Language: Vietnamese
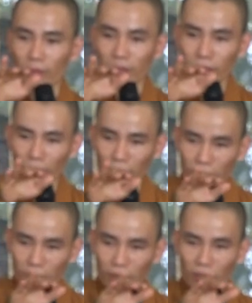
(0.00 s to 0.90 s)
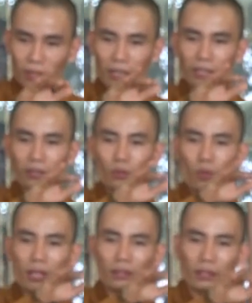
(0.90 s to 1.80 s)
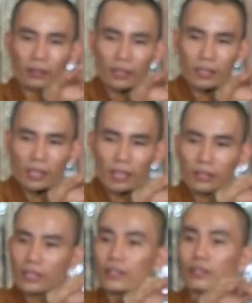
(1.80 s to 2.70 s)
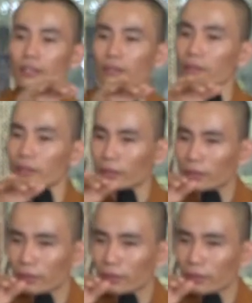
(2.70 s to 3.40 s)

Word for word: mình vẫn lách qua từng cái xe, đi được như thường.